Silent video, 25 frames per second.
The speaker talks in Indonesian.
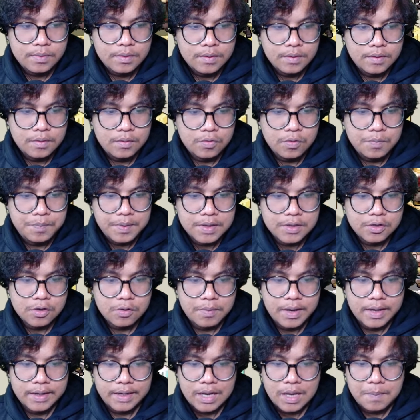Gue pengen
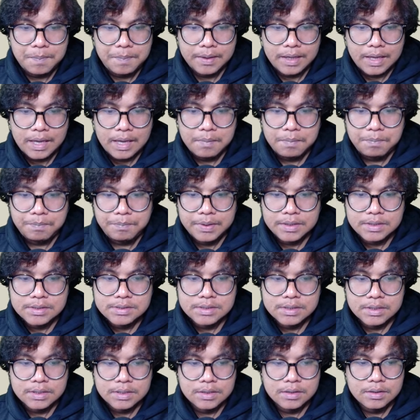nyobain epic-epic
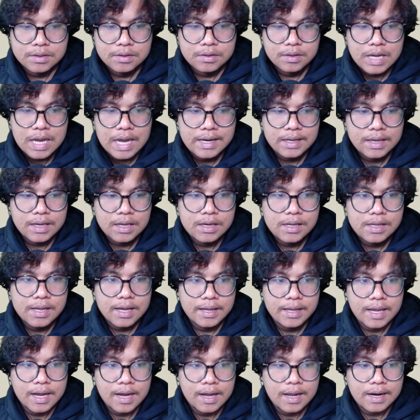sih Nah ini kali
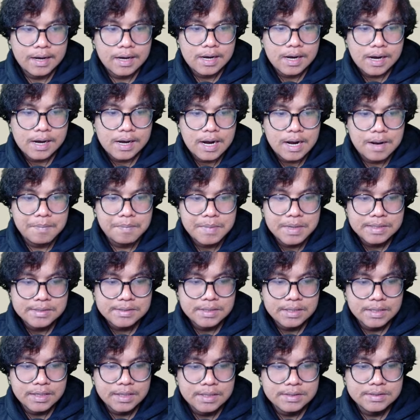ya yang rada-rada emas
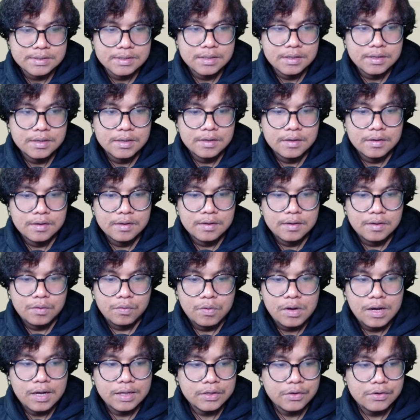nih guys
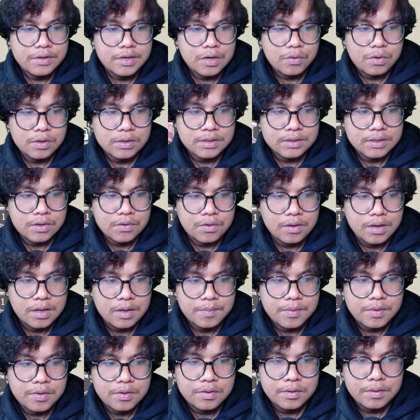Gue gak tahu dia kuat atau enggak
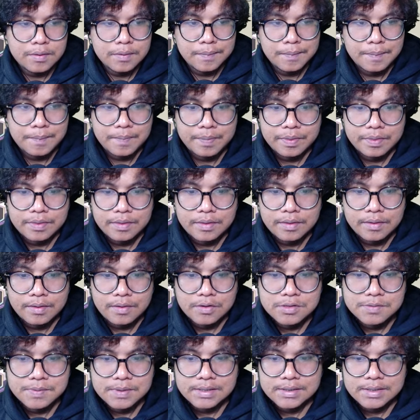bro
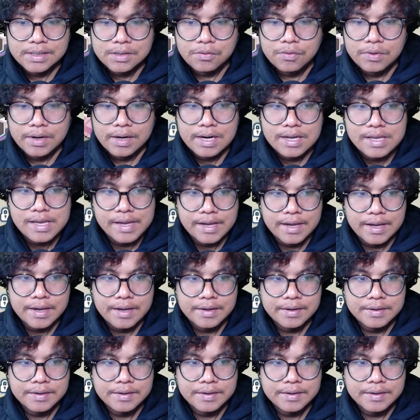Cuma kita gunain aja ya